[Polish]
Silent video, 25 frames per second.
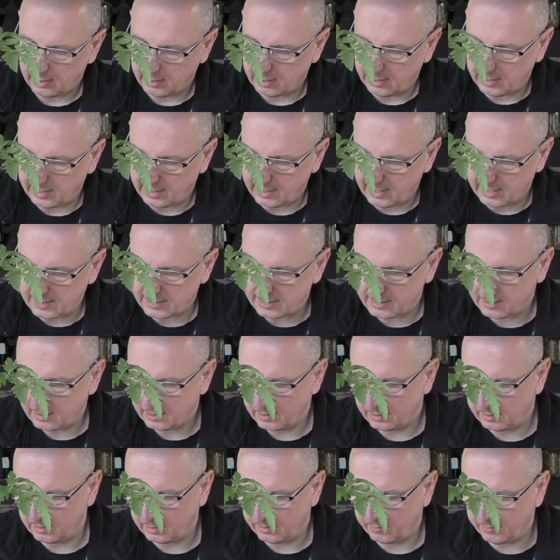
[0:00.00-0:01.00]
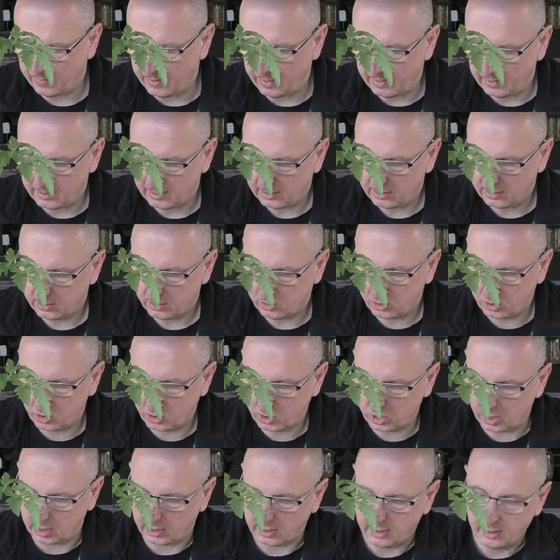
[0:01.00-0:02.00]
raz, dwa,
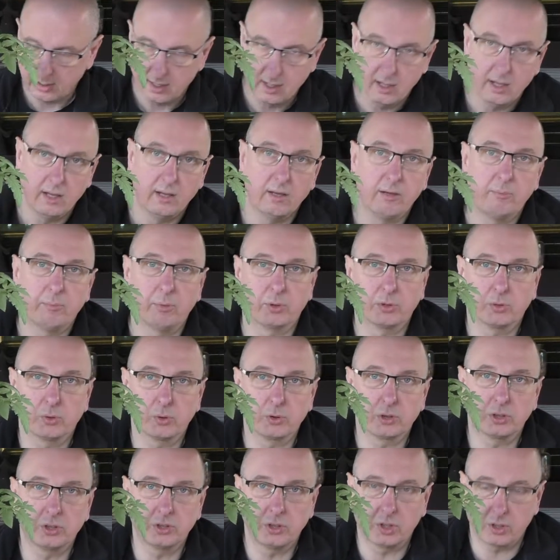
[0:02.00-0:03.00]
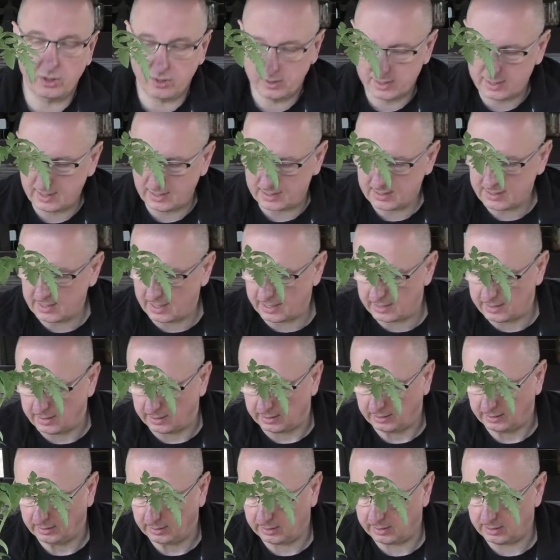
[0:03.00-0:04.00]
trzy posłużyć do rozsadzania
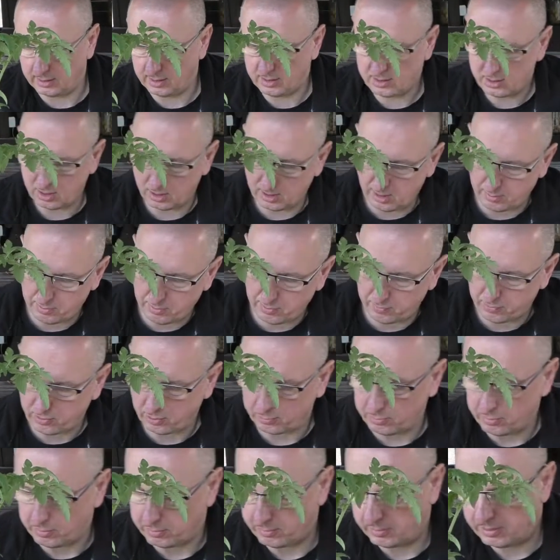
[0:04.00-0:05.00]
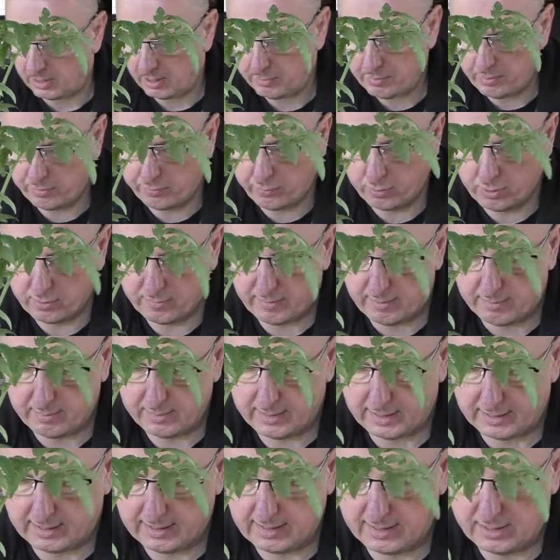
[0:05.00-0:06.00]
ich. I co najpierw robimy? Najpierw urywamy
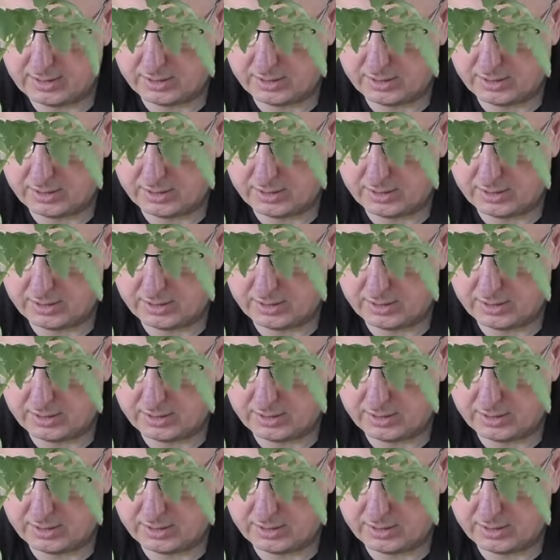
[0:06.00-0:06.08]
taki